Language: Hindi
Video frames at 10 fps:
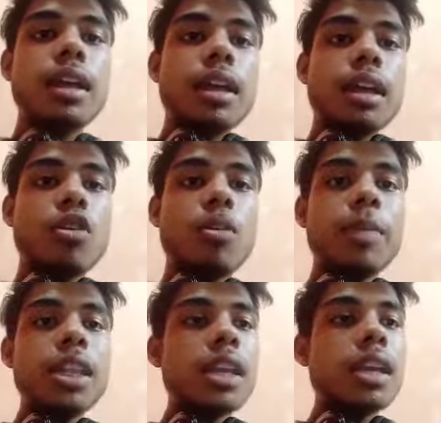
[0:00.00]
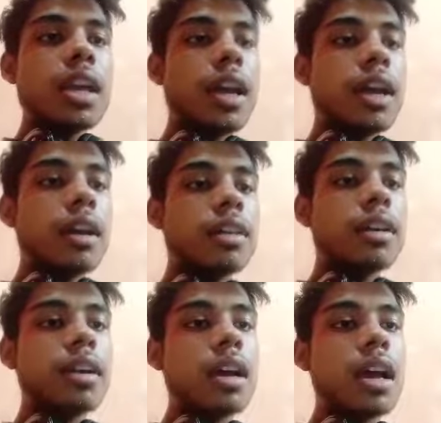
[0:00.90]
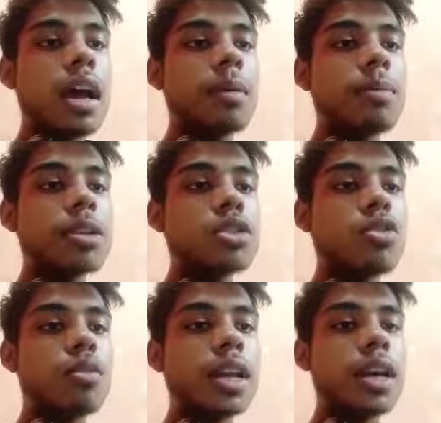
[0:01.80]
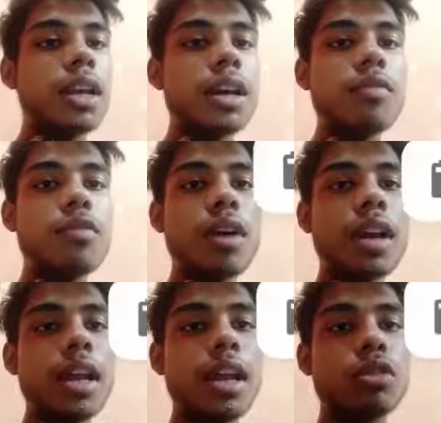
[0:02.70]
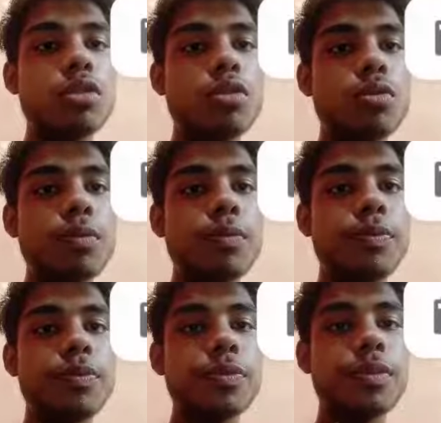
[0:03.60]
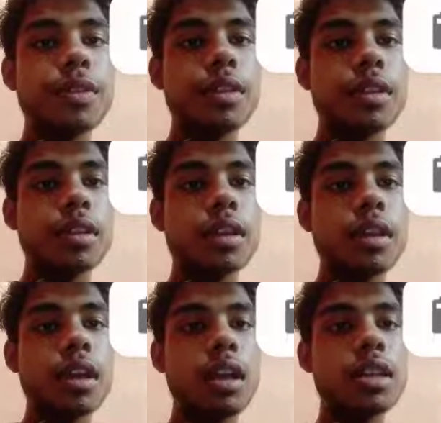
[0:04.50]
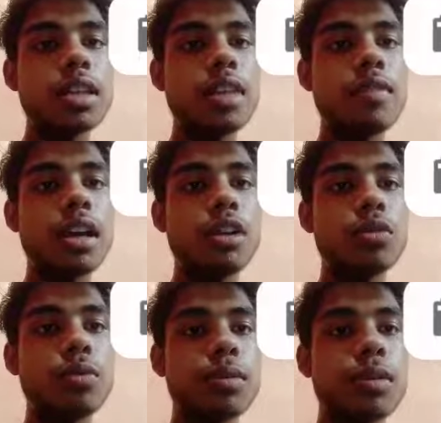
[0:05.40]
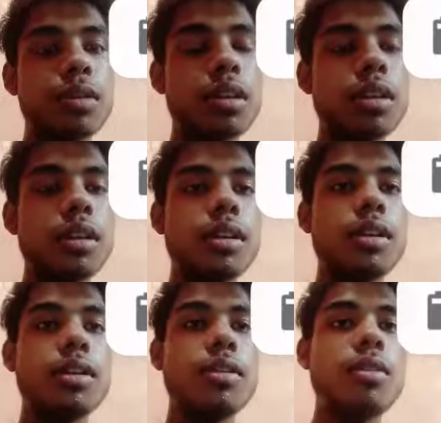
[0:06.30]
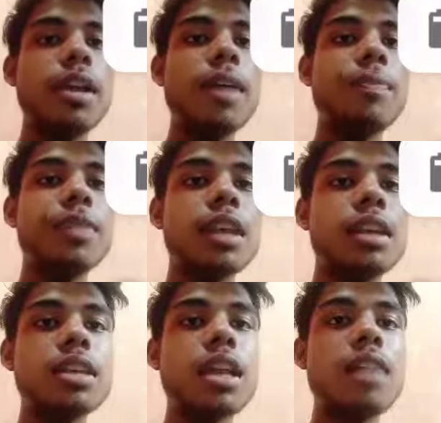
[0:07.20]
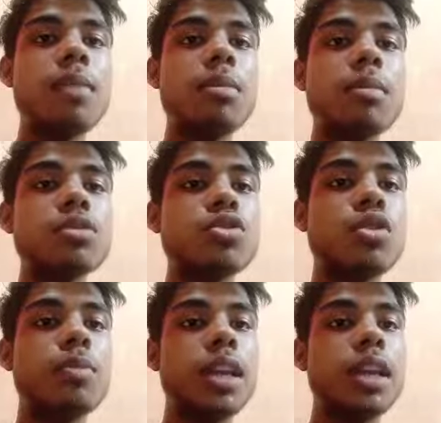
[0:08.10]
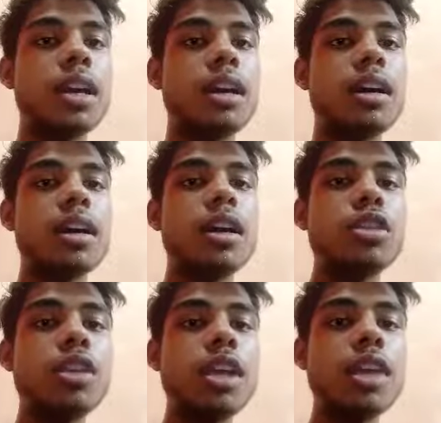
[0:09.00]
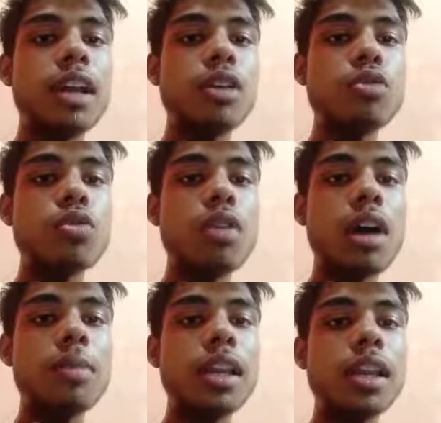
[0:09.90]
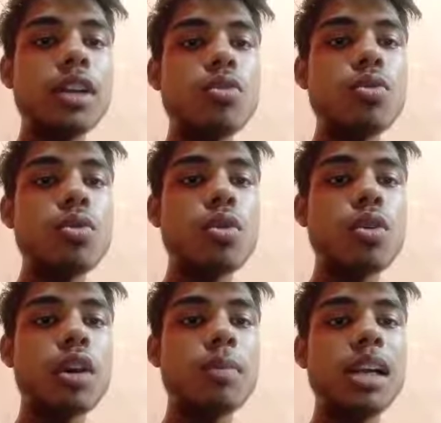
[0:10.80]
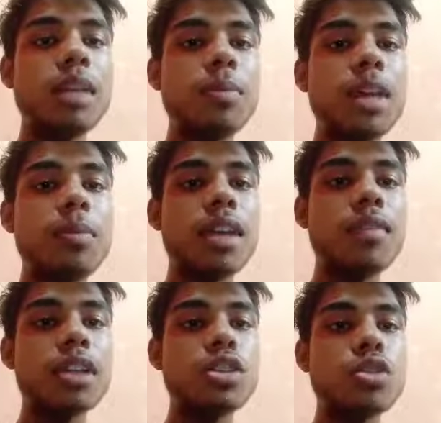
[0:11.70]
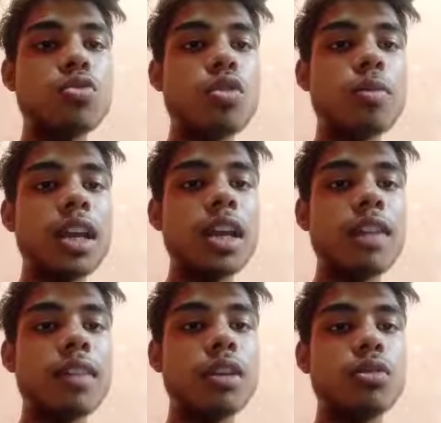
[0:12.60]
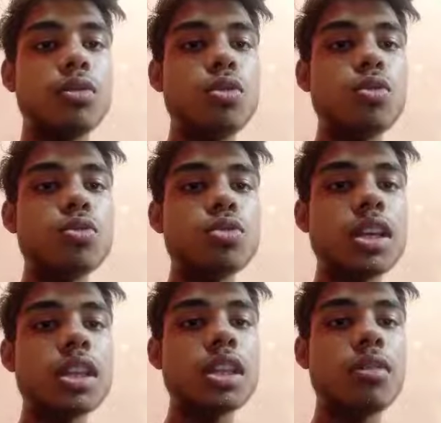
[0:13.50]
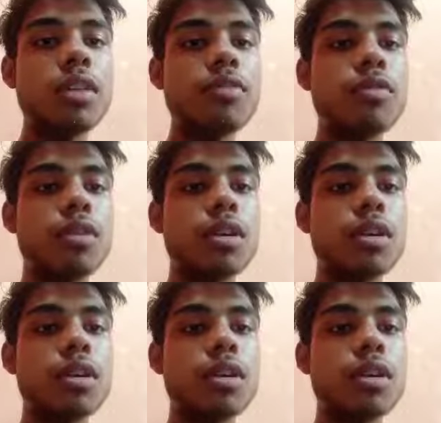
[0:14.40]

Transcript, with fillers: कॉमन देखिए क्या आया आपके पास जो कॉमन आ रहा है वो आ रहा है एक तो टू इधर से ये वाला टू ओके इसके अलावा आपके पास कुछ कॉमन नहीं आ रहा तो ये वाला टू को आपने लिया टू और मल्टीप्लाई में ये वाला जो टू कॉमन आया ये वाला टू टू टू ज़ा कितना हो गया फोर